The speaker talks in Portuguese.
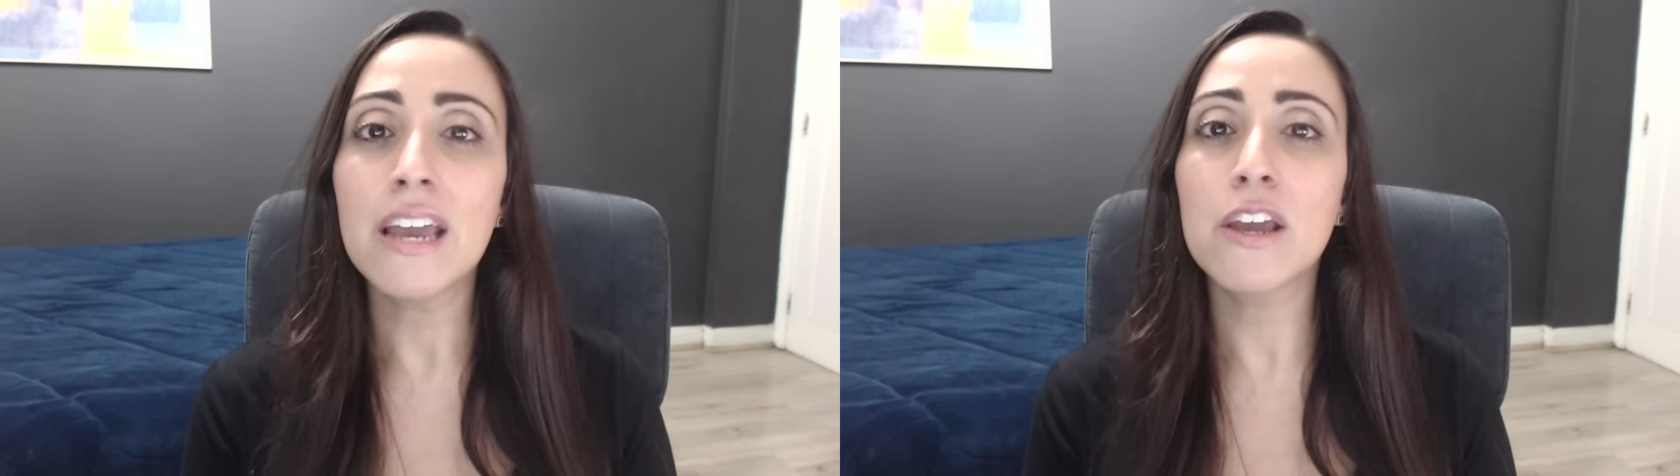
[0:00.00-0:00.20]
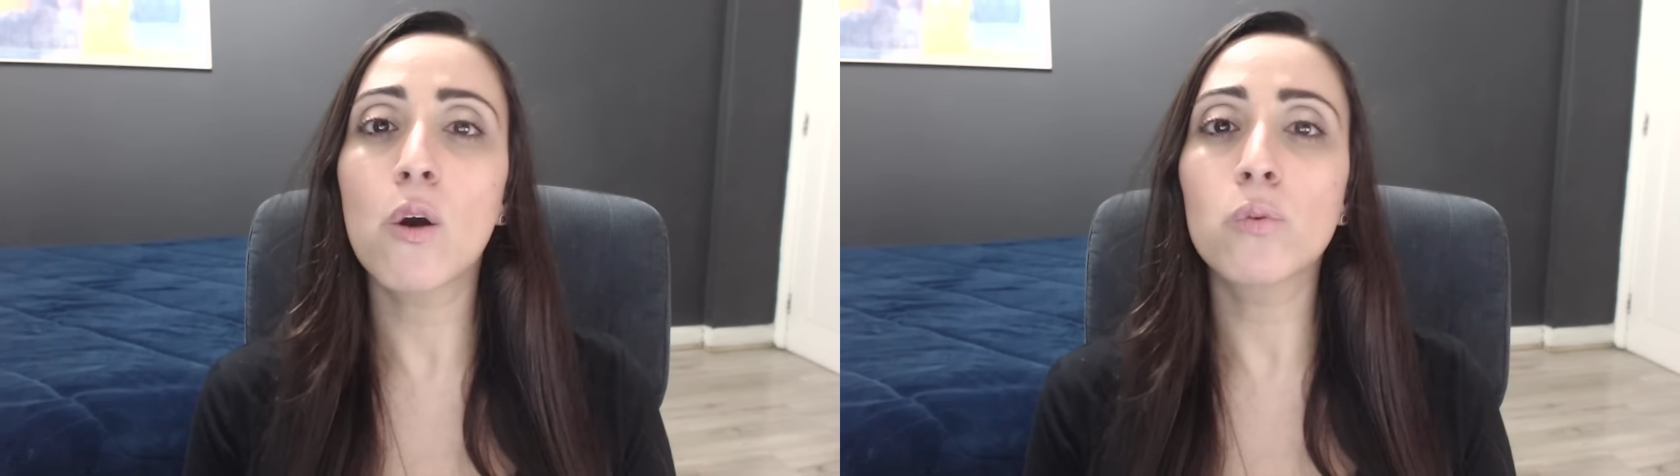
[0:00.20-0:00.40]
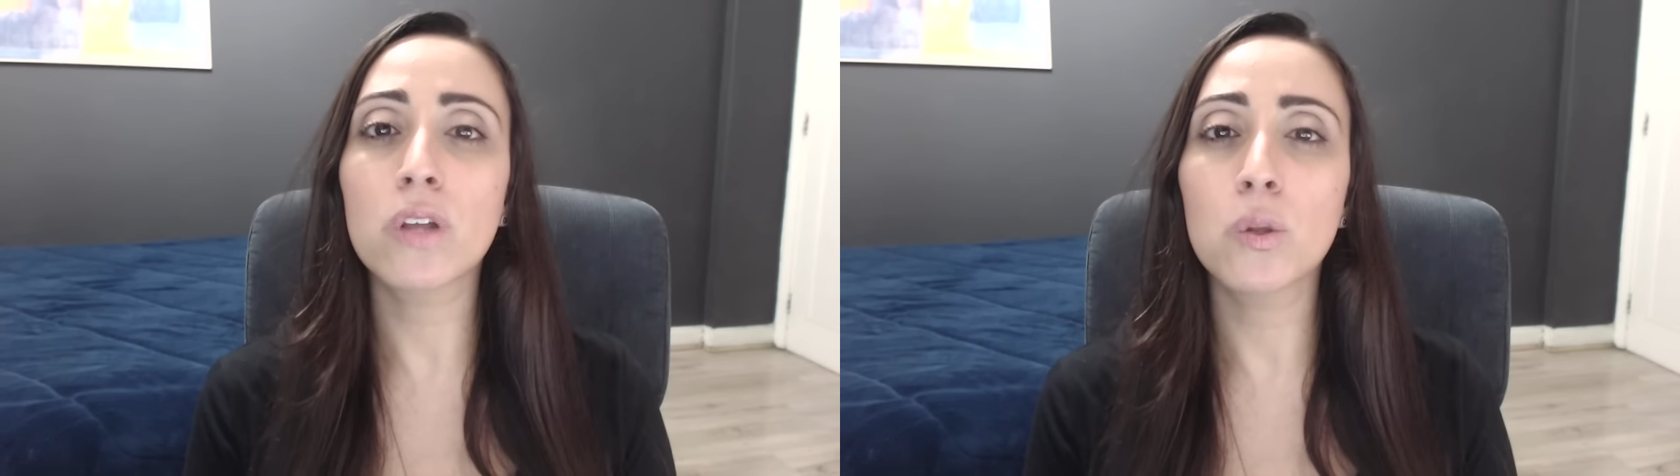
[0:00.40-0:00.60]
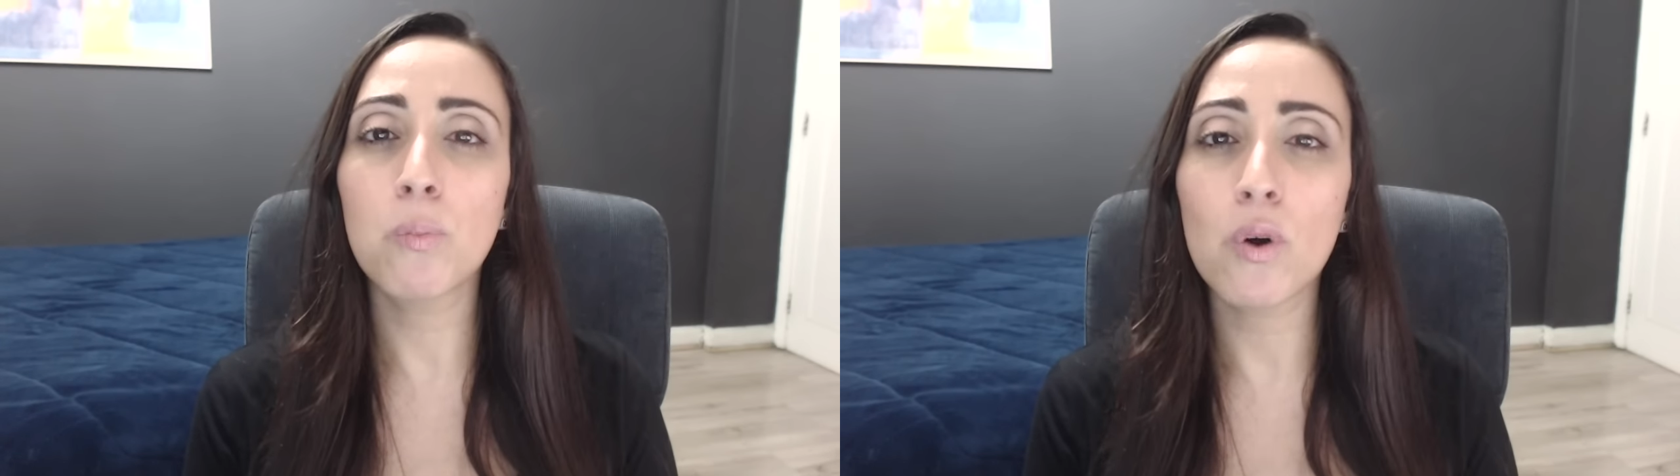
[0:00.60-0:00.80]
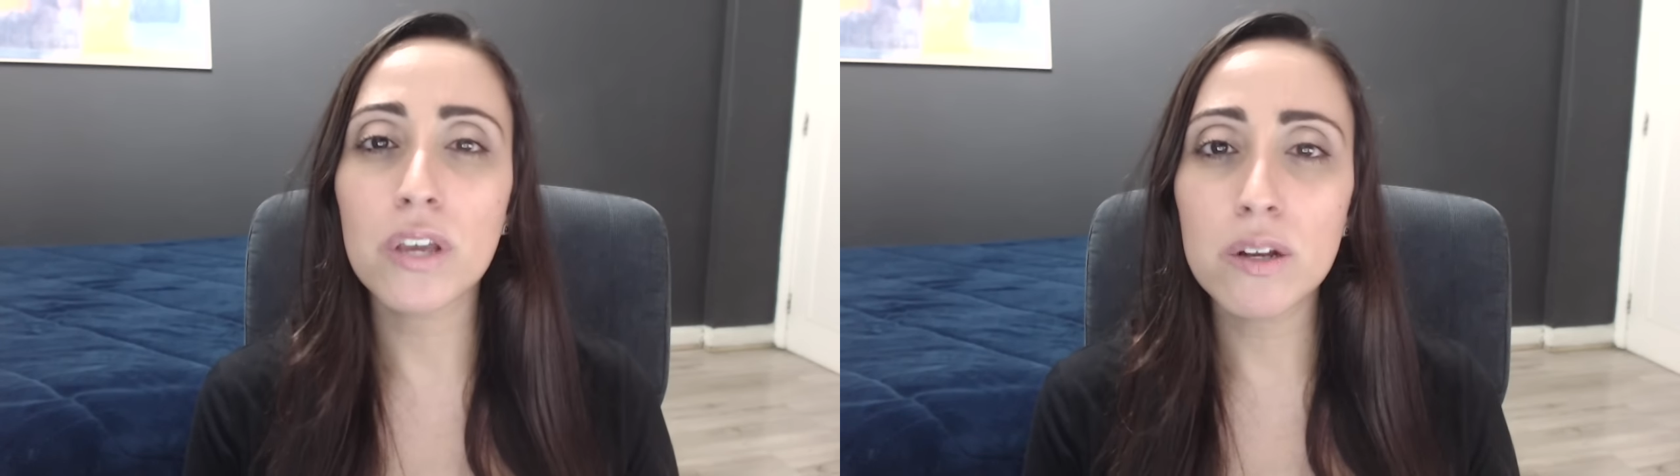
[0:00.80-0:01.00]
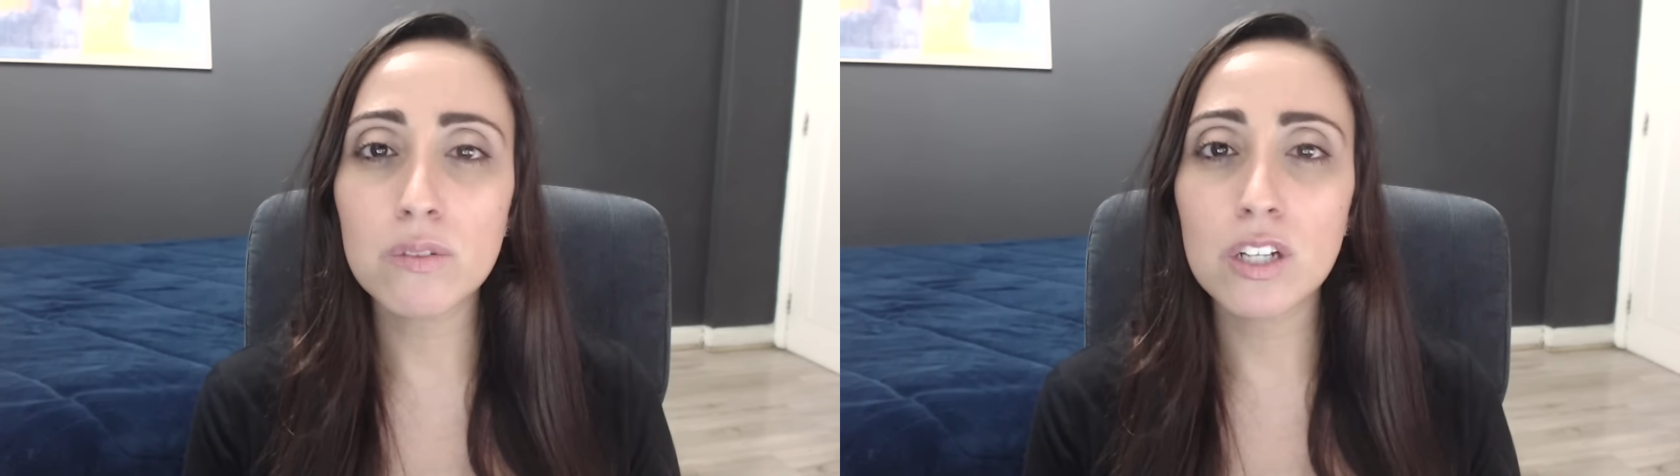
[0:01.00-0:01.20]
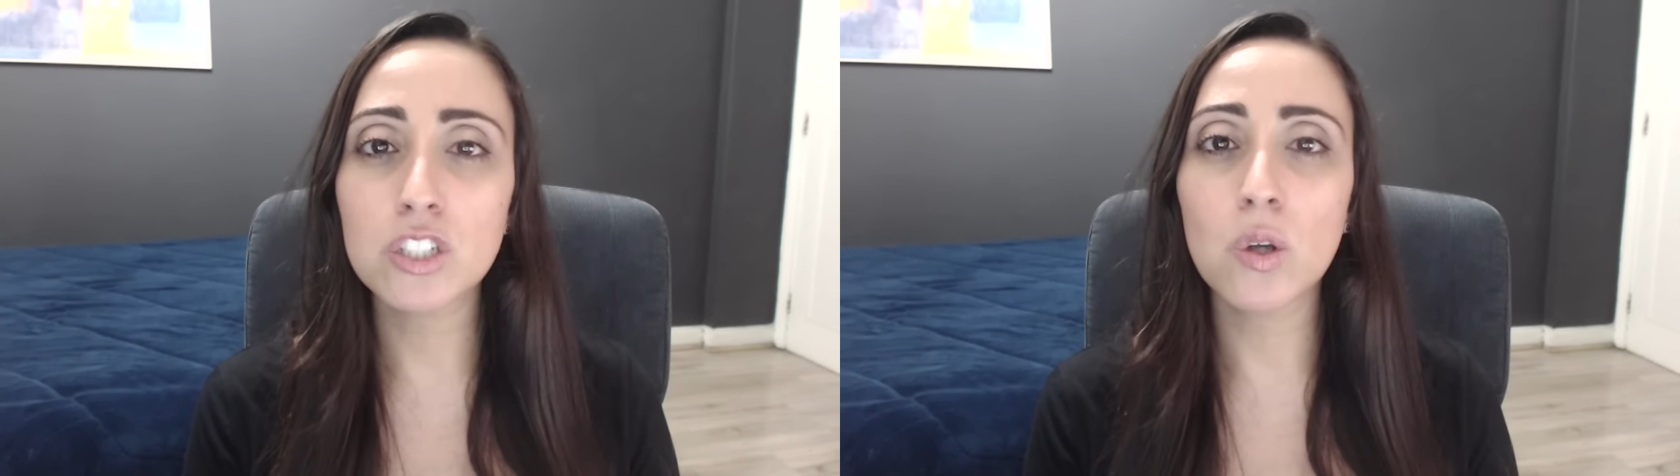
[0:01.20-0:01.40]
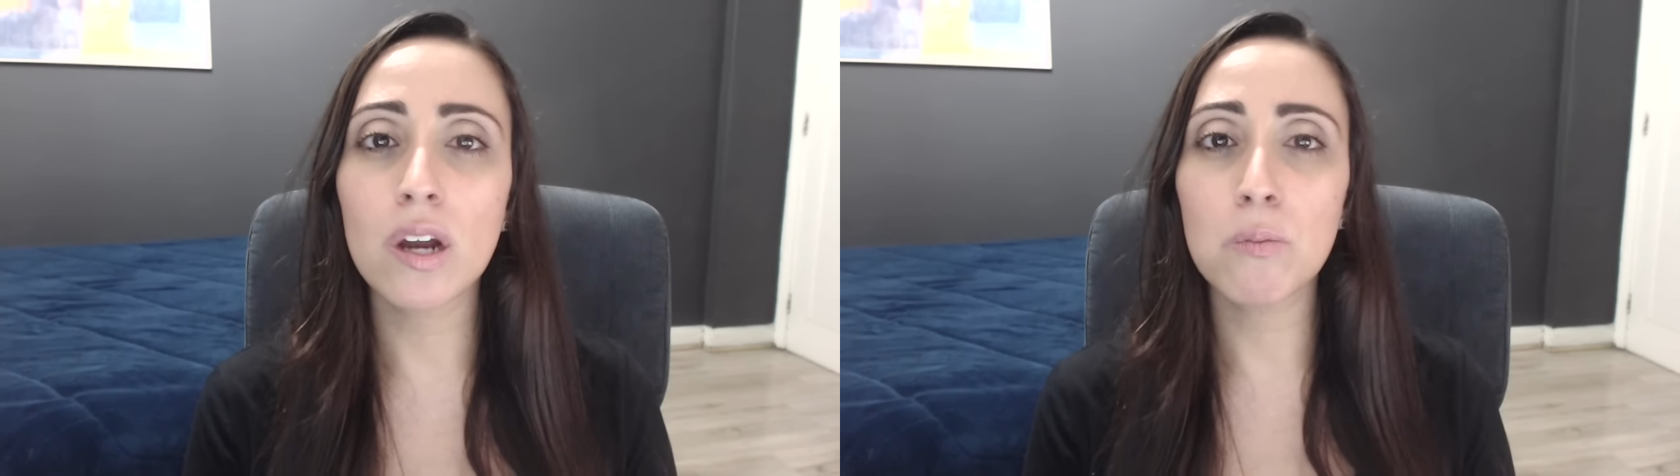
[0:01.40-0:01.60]
e contando um pouquinho da
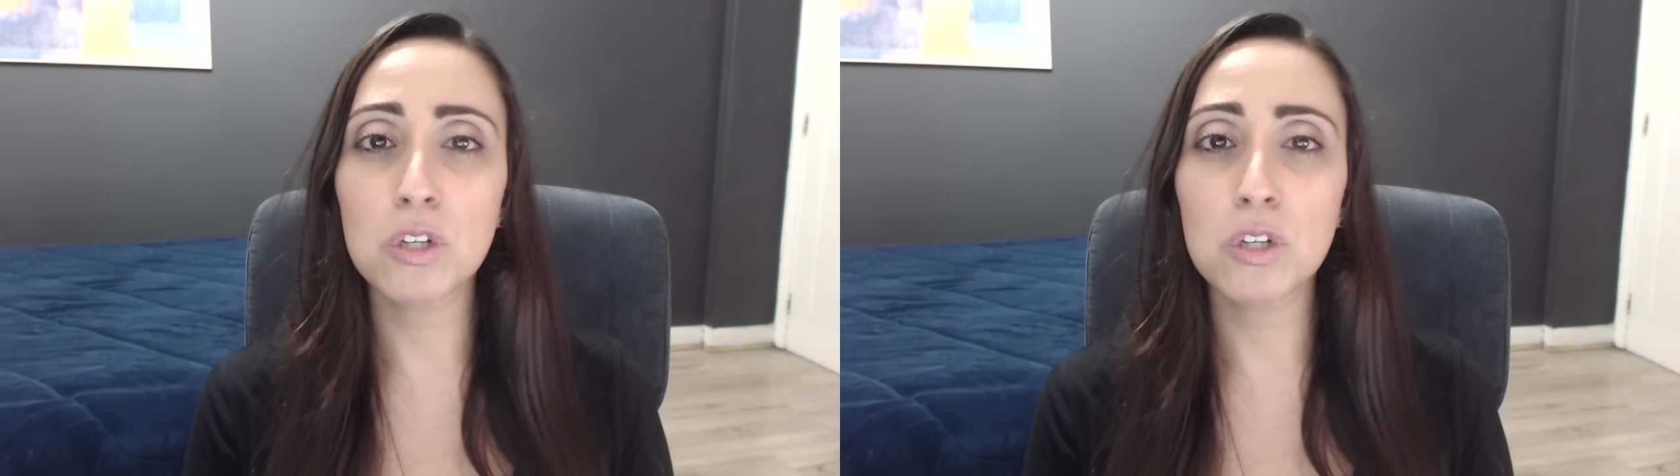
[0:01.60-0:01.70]
história,